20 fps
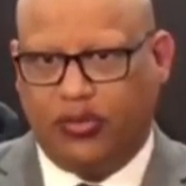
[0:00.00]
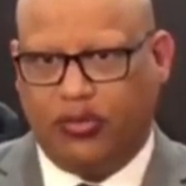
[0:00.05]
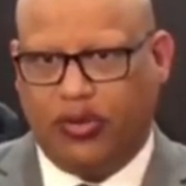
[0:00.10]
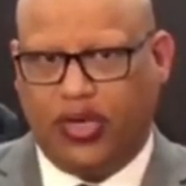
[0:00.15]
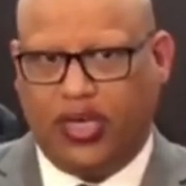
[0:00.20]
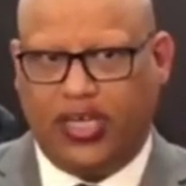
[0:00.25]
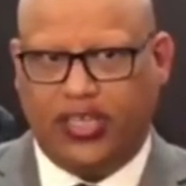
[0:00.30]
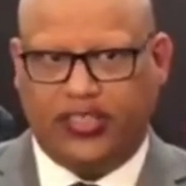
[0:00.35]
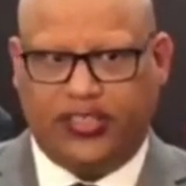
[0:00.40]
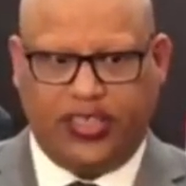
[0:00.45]

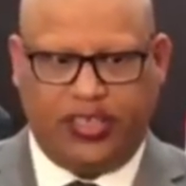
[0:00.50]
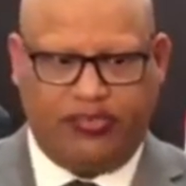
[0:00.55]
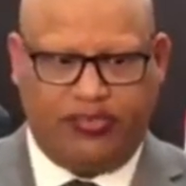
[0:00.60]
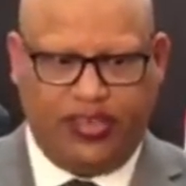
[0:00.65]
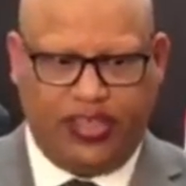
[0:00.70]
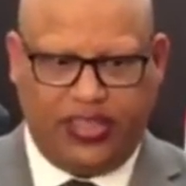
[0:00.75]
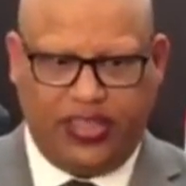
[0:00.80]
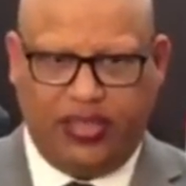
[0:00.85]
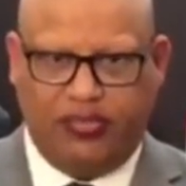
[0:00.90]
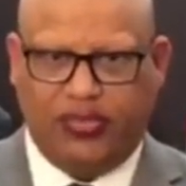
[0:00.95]

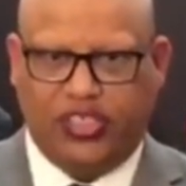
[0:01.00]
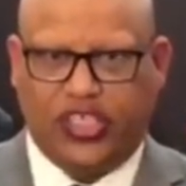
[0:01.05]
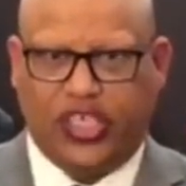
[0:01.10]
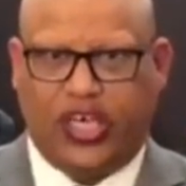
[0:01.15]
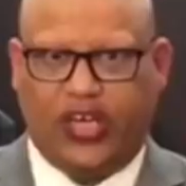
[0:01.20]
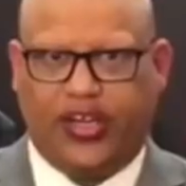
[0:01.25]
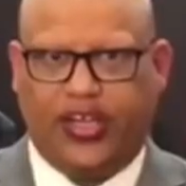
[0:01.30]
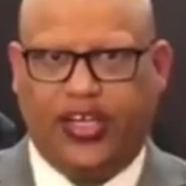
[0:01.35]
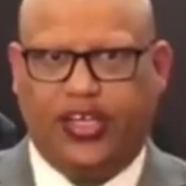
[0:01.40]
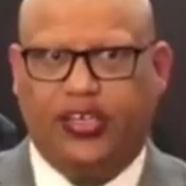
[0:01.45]
والتنفيذ
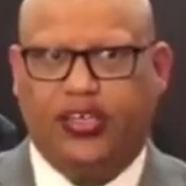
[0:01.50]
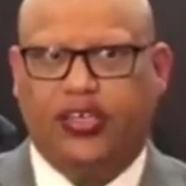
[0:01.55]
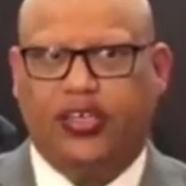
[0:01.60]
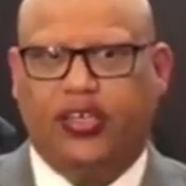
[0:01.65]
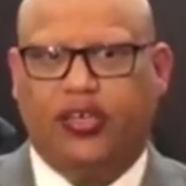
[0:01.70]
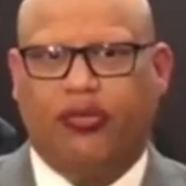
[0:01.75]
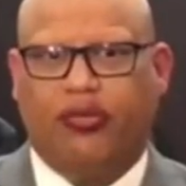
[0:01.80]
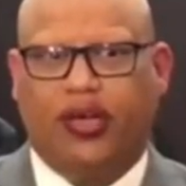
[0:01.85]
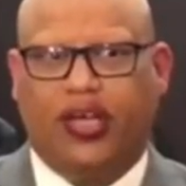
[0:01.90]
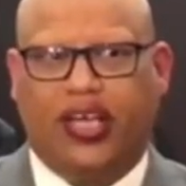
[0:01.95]
للمشاريع
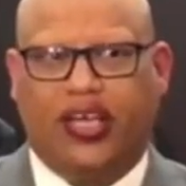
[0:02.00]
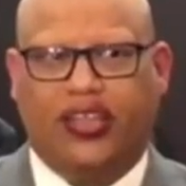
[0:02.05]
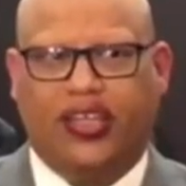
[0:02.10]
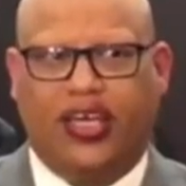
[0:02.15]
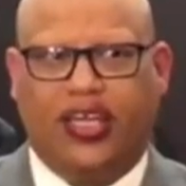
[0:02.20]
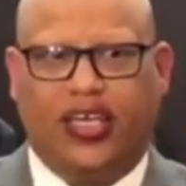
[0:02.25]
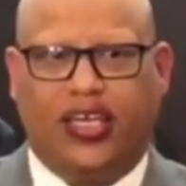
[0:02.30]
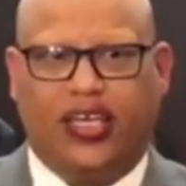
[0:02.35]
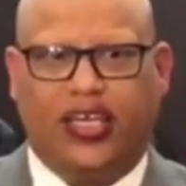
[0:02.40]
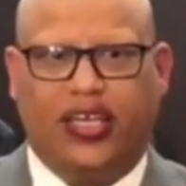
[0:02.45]

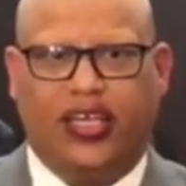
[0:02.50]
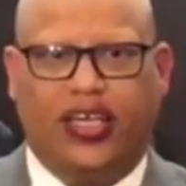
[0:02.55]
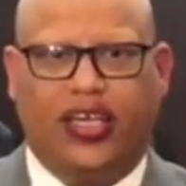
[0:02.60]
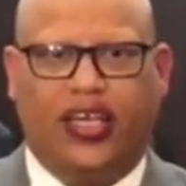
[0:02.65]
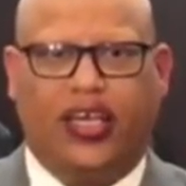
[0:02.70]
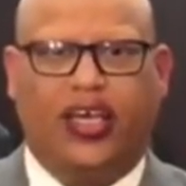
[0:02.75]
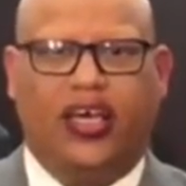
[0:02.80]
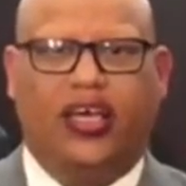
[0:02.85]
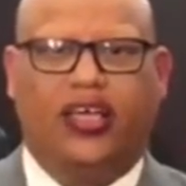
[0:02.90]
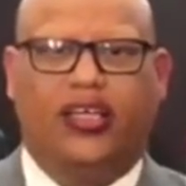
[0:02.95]
وكذلك
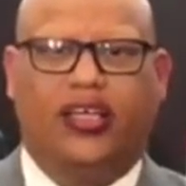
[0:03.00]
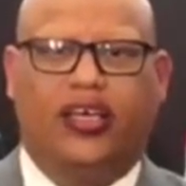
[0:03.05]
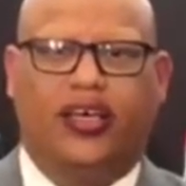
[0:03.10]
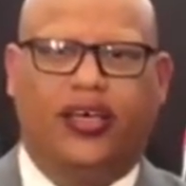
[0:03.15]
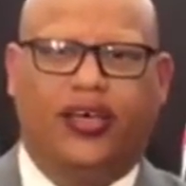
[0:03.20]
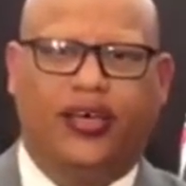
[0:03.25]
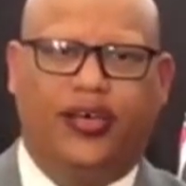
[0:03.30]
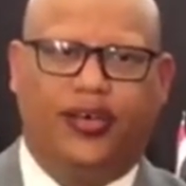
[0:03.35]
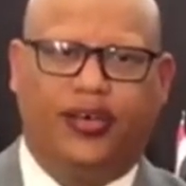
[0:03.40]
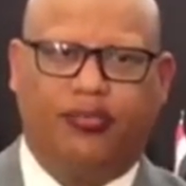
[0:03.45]

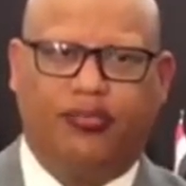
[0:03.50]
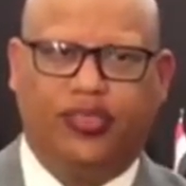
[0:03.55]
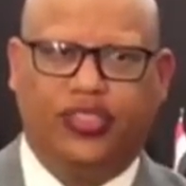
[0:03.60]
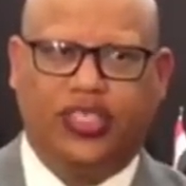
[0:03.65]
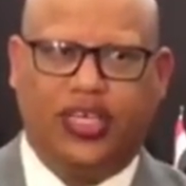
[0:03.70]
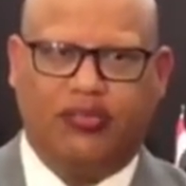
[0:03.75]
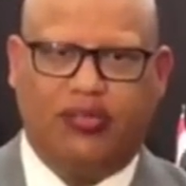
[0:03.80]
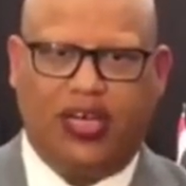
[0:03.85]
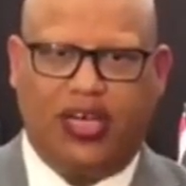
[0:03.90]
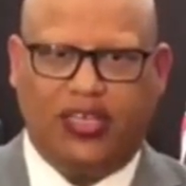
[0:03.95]

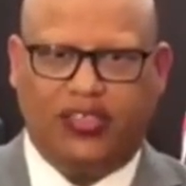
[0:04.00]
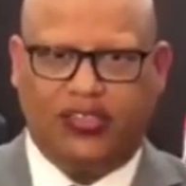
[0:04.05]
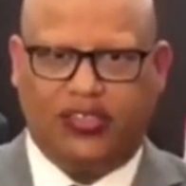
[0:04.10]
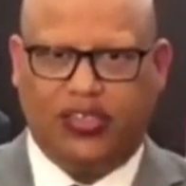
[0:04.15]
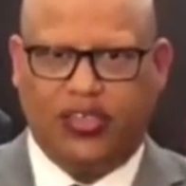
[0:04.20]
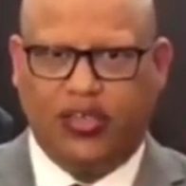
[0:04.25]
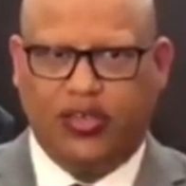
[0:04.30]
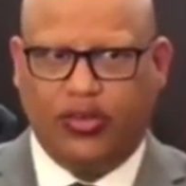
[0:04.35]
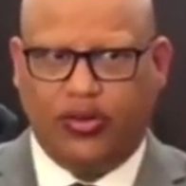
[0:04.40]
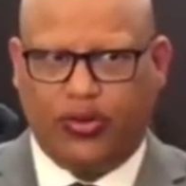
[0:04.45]
لمتابعة
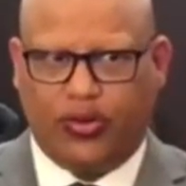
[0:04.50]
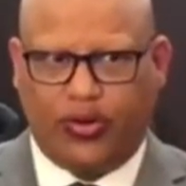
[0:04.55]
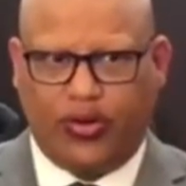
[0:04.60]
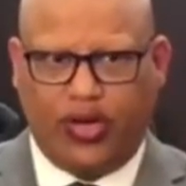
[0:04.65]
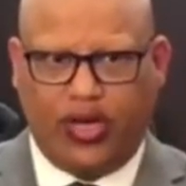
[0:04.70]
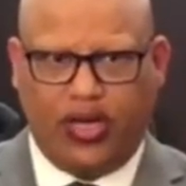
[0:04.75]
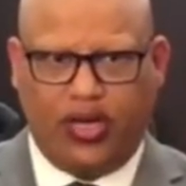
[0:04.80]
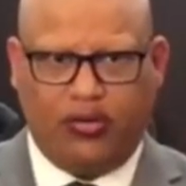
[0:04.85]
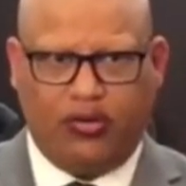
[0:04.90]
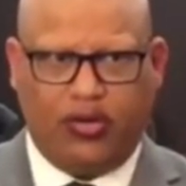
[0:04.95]
آه،
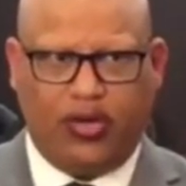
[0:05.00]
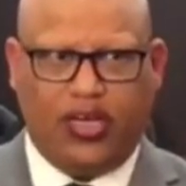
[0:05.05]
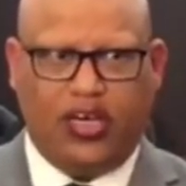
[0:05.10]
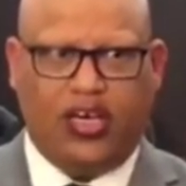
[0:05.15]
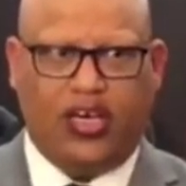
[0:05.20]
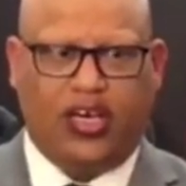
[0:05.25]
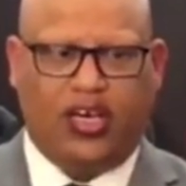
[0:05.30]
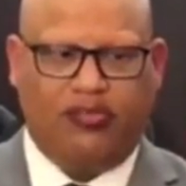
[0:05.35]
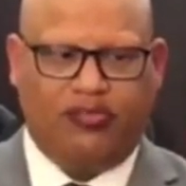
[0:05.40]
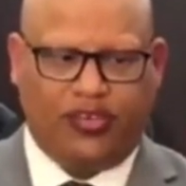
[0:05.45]
رؤى
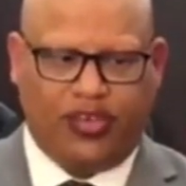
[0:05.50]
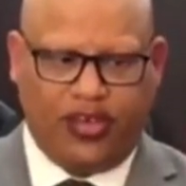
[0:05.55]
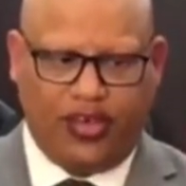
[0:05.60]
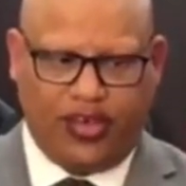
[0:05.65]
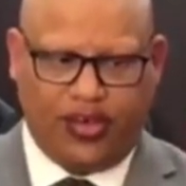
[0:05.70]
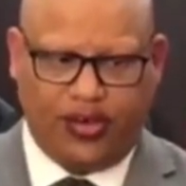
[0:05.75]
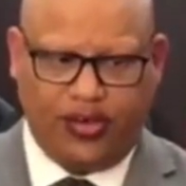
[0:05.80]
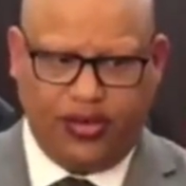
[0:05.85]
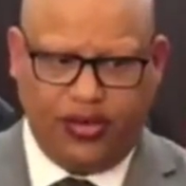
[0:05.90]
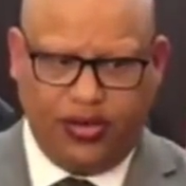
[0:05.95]

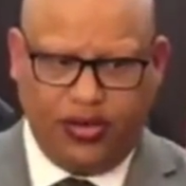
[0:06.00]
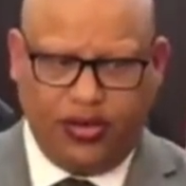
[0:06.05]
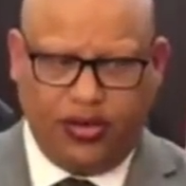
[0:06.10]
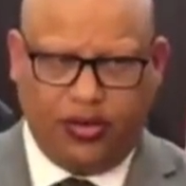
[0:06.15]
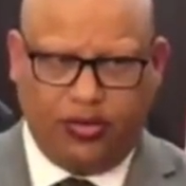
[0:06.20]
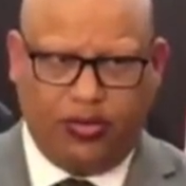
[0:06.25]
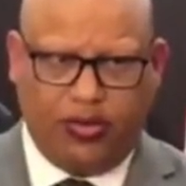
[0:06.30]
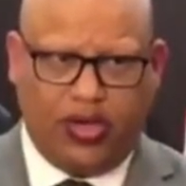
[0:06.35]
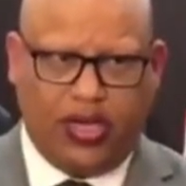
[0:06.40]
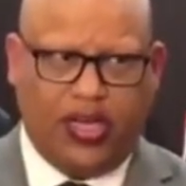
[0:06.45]
وأفكار
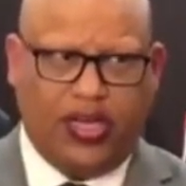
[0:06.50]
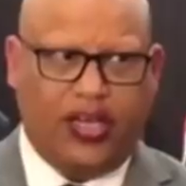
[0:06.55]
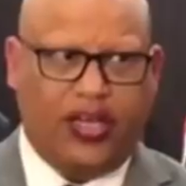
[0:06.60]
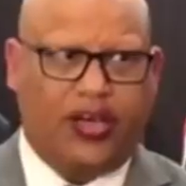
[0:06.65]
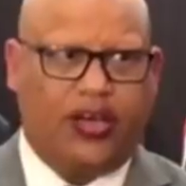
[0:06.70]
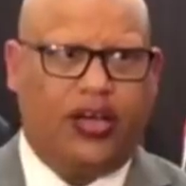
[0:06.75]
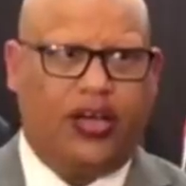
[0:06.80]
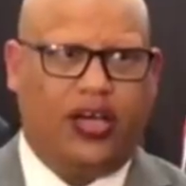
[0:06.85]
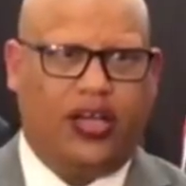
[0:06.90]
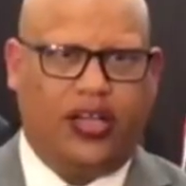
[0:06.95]

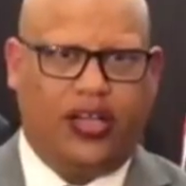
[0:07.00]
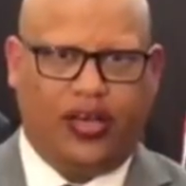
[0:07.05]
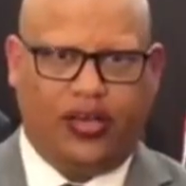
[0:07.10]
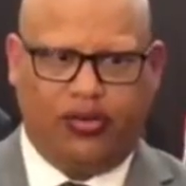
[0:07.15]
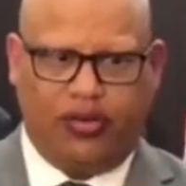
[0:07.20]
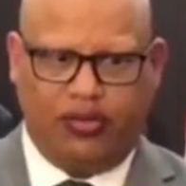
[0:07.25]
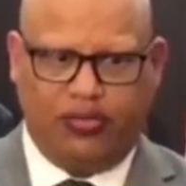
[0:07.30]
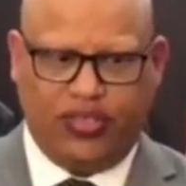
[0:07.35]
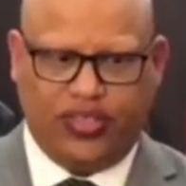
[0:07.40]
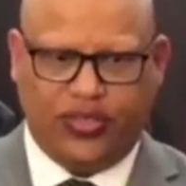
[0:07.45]
ولقاء
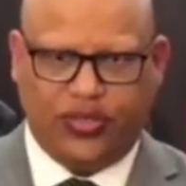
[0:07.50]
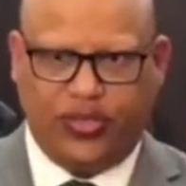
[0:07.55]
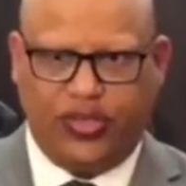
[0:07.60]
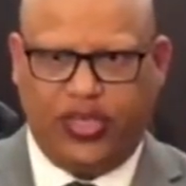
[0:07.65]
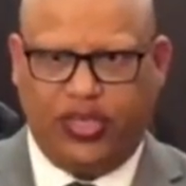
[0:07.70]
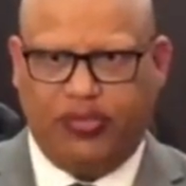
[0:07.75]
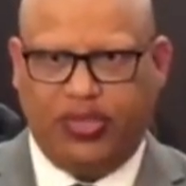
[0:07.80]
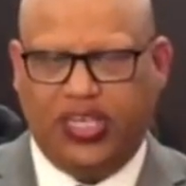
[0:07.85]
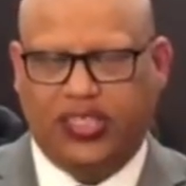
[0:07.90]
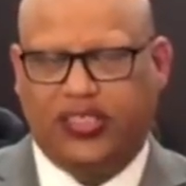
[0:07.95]
الإخوة
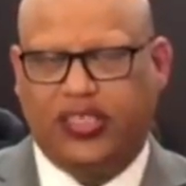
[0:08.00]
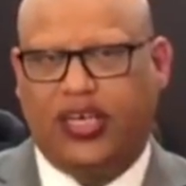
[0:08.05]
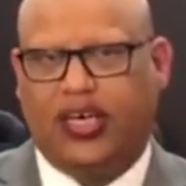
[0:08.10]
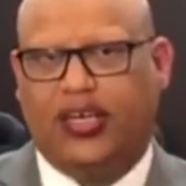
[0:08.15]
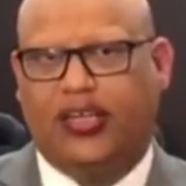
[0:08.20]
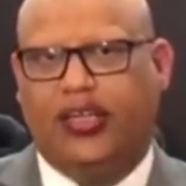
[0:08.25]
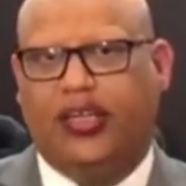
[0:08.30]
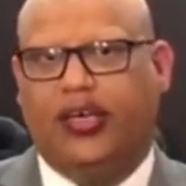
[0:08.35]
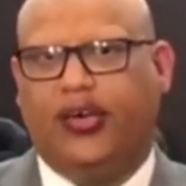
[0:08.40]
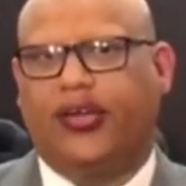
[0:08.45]
المسؤولين
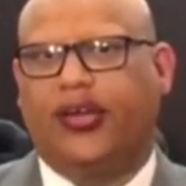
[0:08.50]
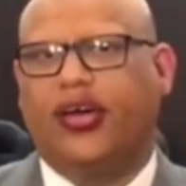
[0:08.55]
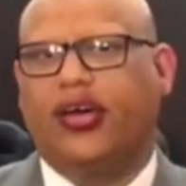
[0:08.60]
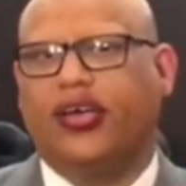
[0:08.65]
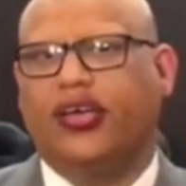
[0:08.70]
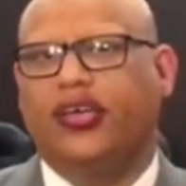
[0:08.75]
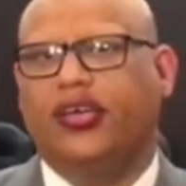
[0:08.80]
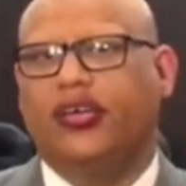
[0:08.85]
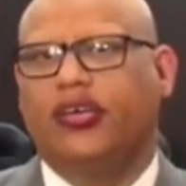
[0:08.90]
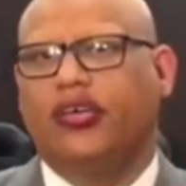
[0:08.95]
بالاتحاد
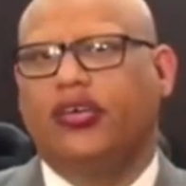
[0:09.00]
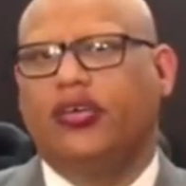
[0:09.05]
العراقي